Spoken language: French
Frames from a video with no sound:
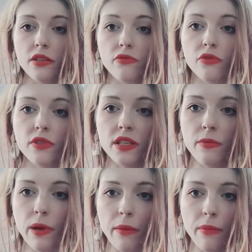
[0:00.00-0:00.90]
si vous
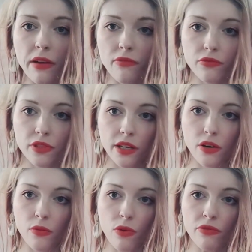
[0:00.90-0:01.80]
connaissez pas, bah, vous serez
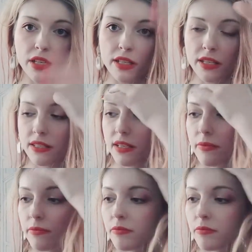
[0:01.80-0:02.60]
comme moi, vous allez tester.